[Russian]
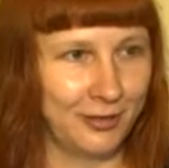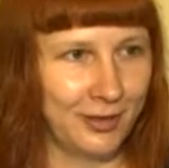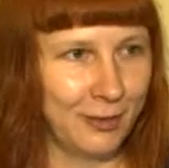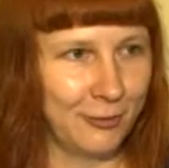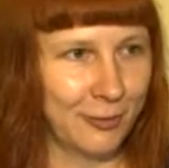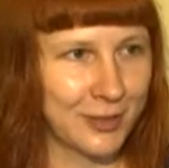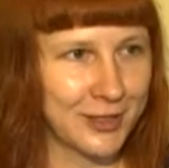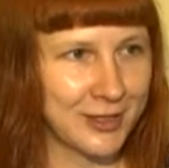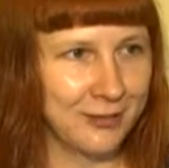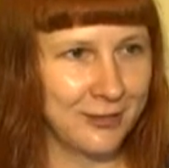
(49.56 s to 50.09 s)
Я
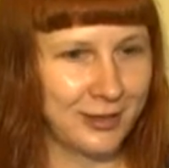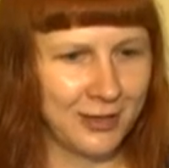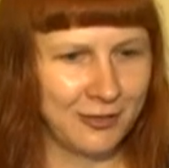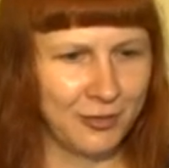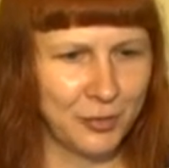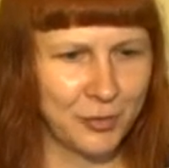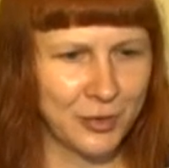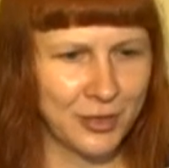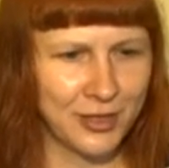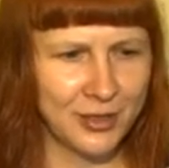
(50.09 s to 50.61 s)
его раздавала
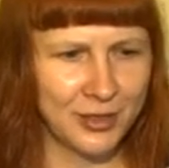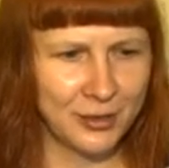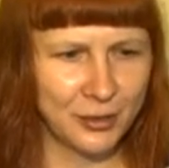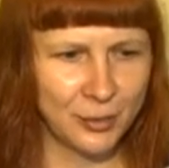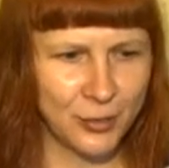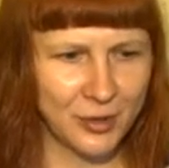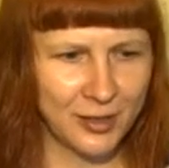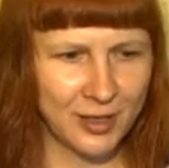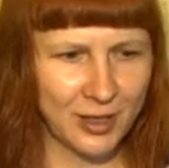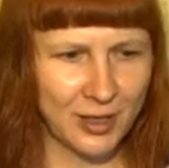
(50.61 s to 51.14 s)
вообще и
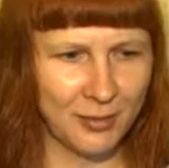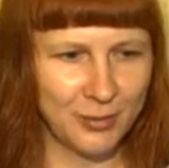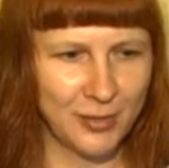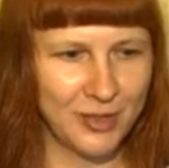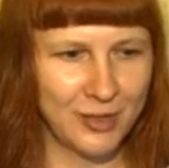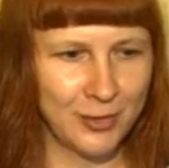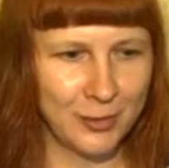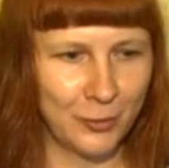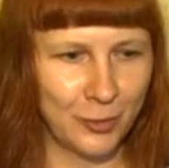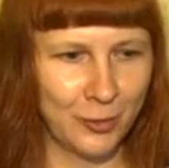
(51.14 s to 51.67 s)
друзьям, и
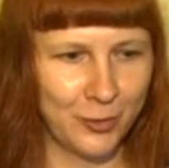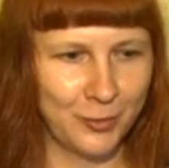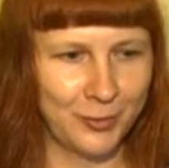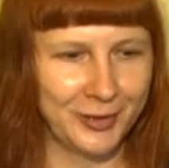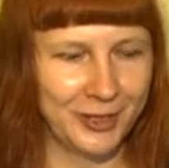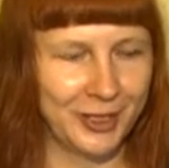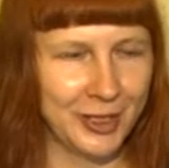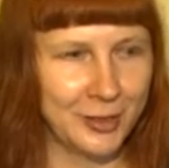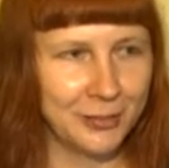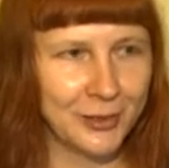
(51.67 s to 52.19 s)
знакомым,
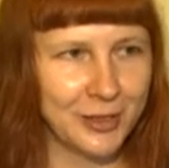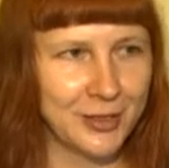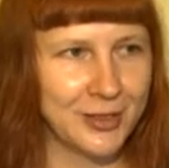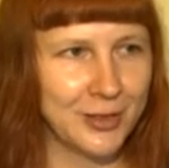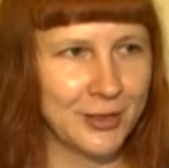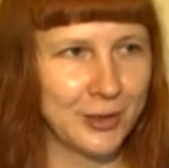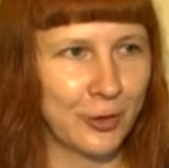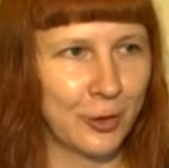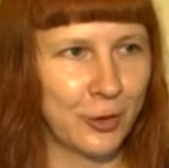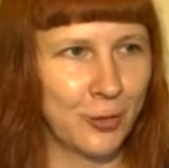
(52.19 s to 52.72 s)
и каким-то
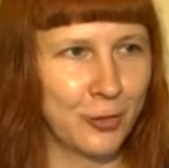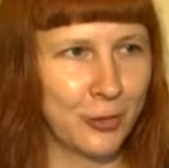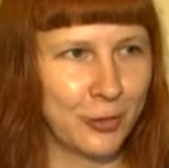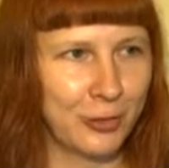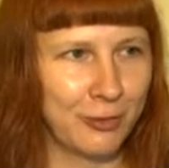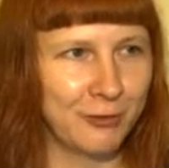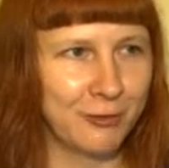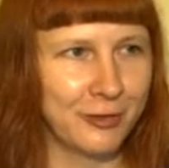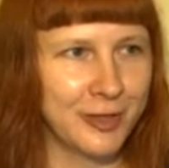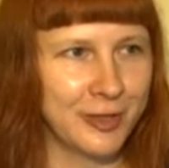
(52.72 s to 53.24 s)
незнакомым
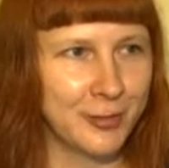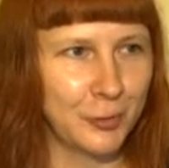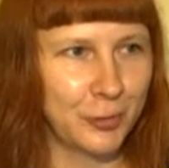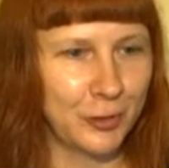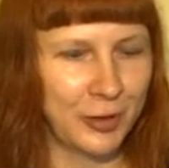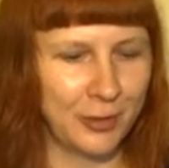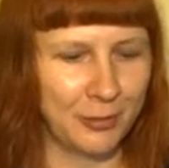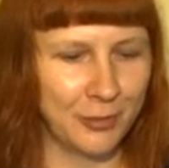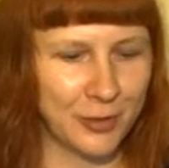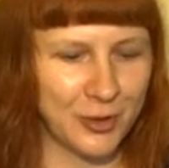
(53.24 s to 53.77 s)
людям в
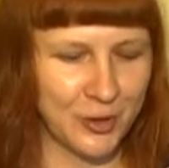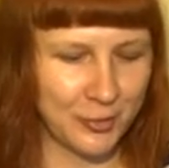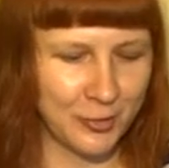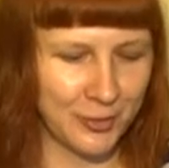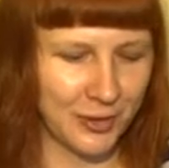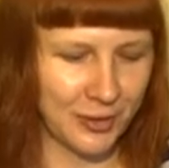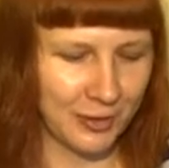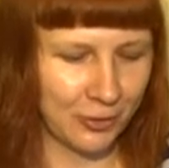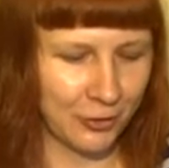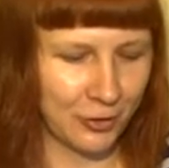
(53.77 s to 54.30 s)
Фейсбуке. Я просто
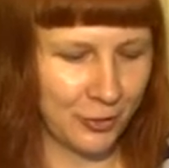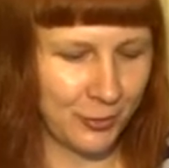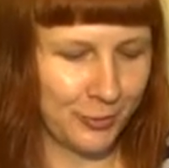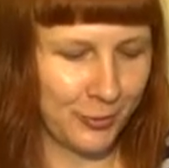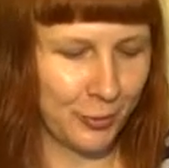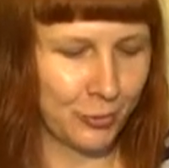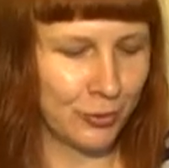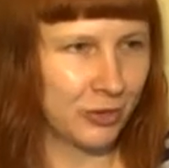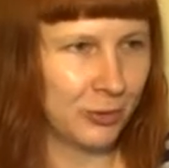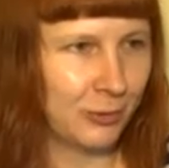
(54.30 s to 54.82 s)
писала, что мне
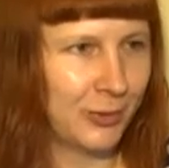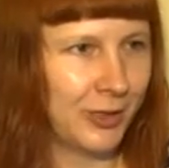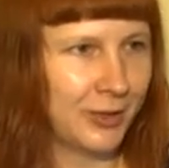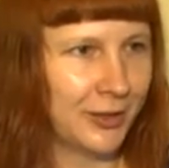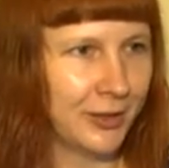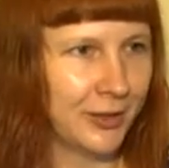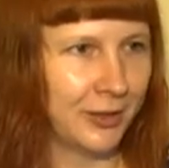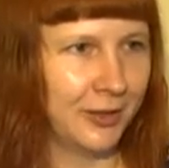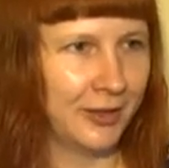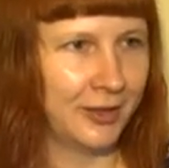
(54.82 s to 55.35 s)
нужны
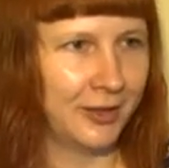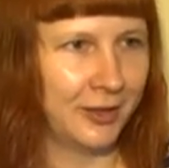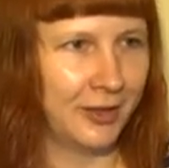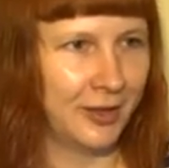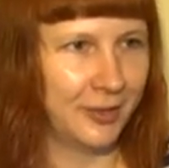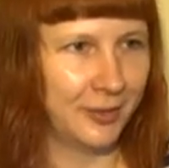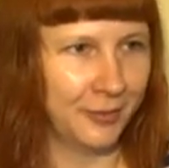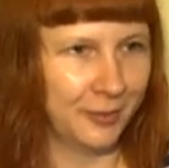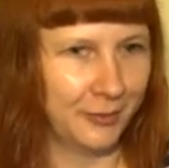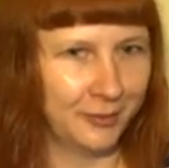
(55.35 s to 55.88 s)
банки,
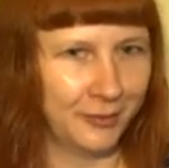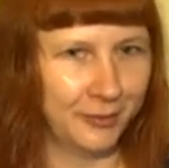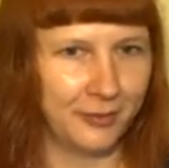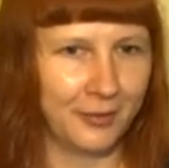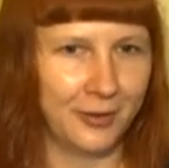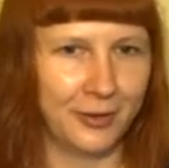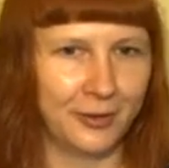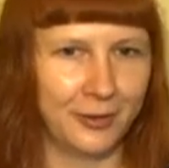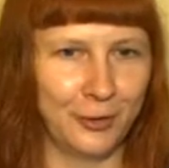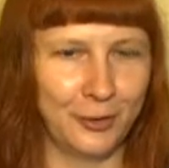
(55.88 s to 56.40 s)
и
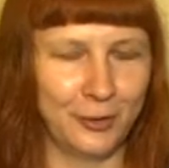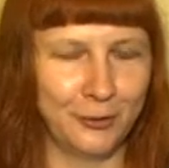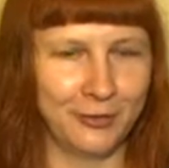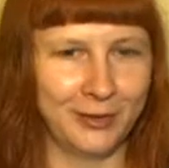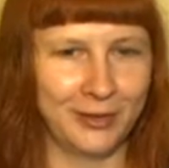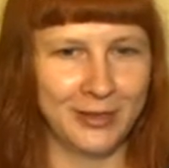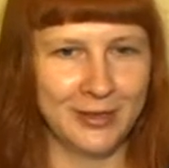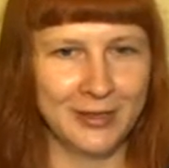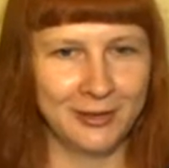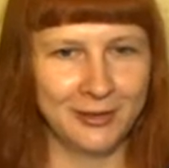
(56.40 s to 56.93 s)
отдаю
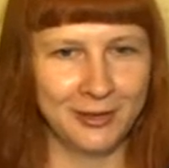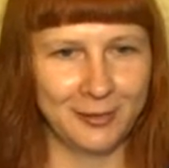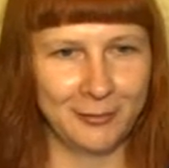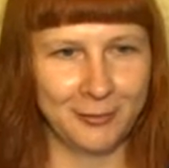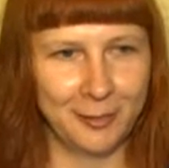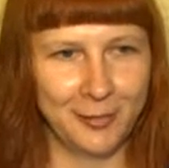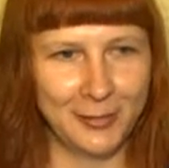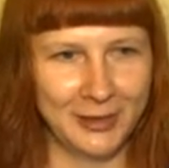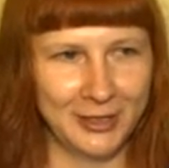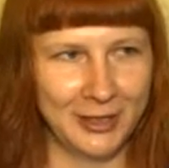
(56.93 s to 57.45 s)
варенье
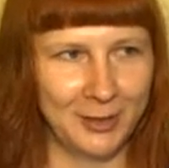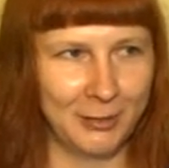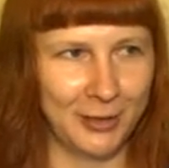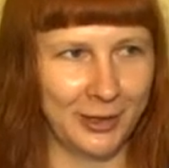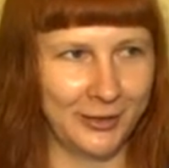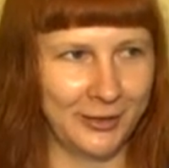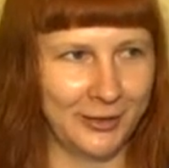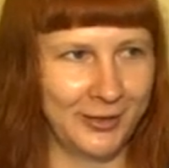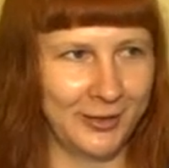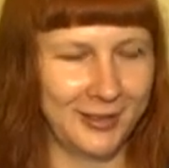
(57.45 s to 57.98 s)
в обмен на
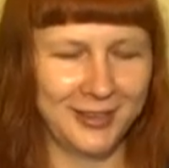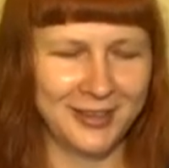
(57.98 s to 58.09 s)
банки.